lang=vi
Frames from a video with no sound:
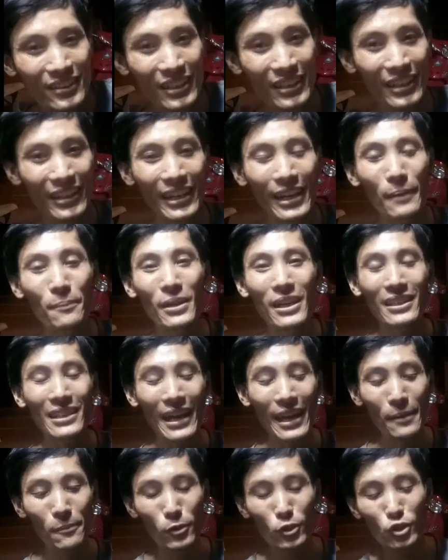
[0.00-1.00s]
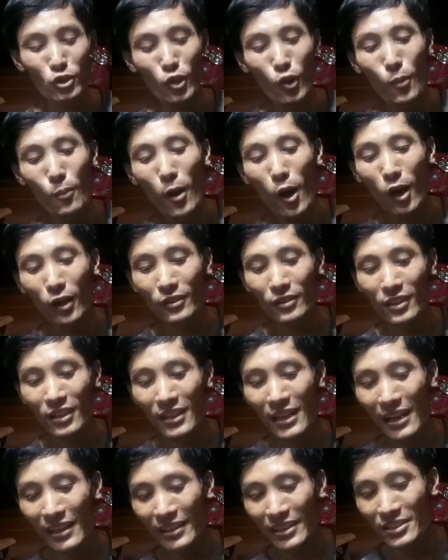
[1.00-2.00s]
thì em đã thay một số món
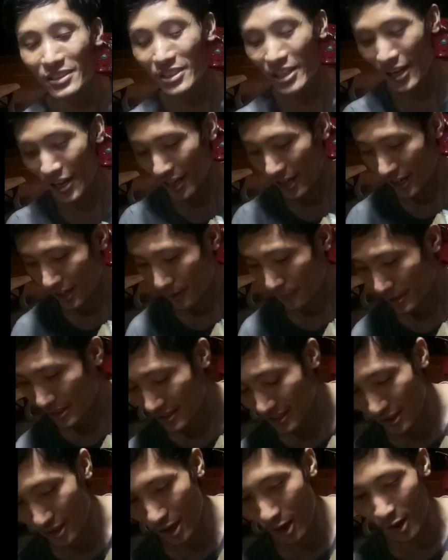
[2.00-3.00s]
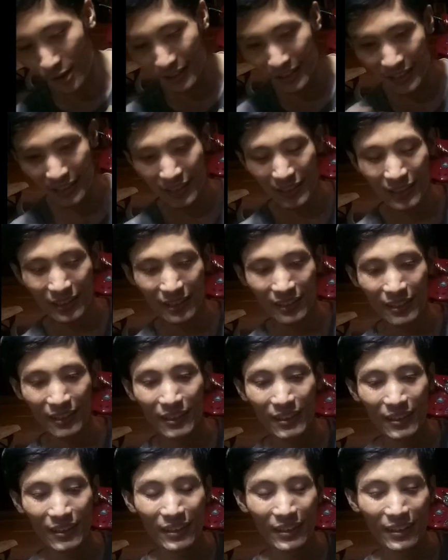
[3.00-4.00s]
tức là cái chế thì sang con này
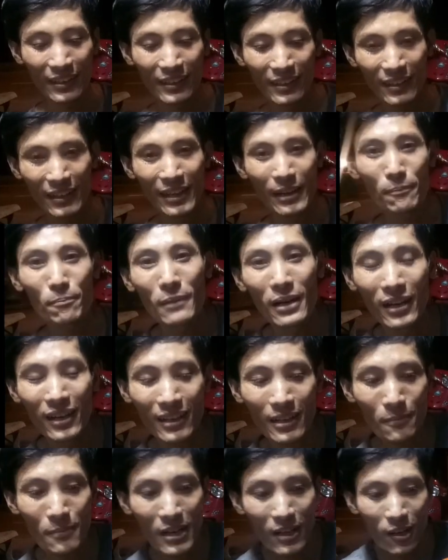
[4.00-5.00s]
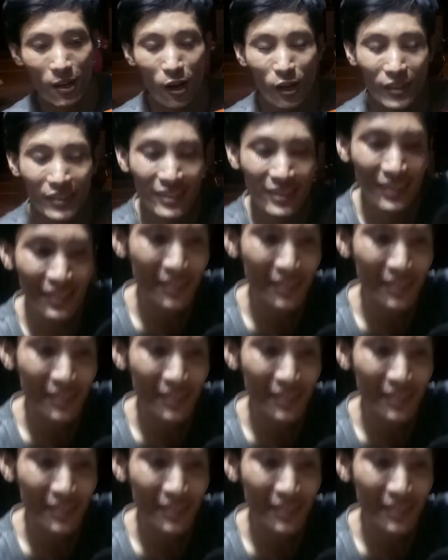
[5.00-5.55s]
để em mở cho các con